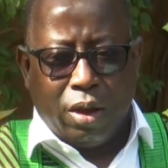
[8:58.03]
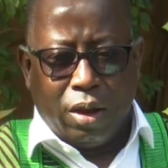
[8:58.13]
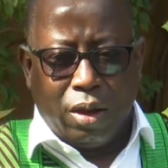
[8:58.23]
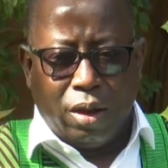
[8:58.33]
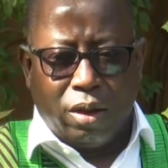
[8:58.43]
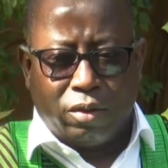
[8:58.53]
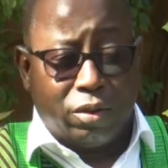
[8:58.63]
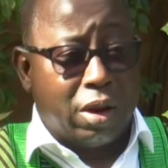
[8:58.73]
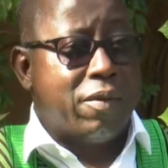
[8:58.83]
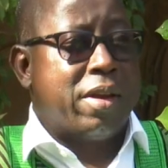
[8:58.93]
Euh, ce
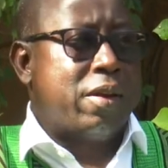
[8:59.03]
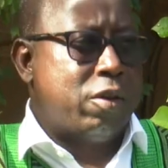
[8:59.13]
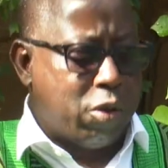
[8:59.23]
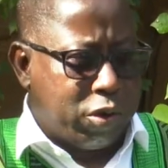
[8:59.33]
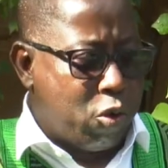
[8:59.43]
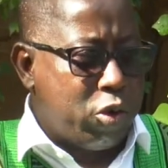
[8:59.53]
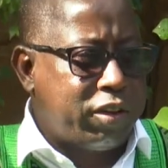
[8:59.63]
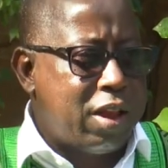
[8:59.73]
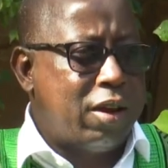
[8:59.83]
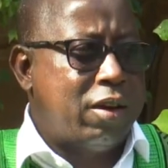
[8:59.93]
travail doit être
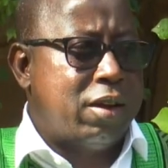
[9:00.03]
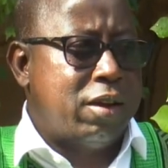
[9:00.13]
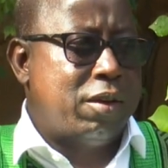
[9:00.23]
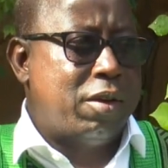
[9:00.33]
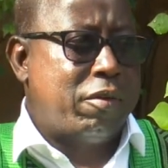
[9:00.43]
colossal euh, de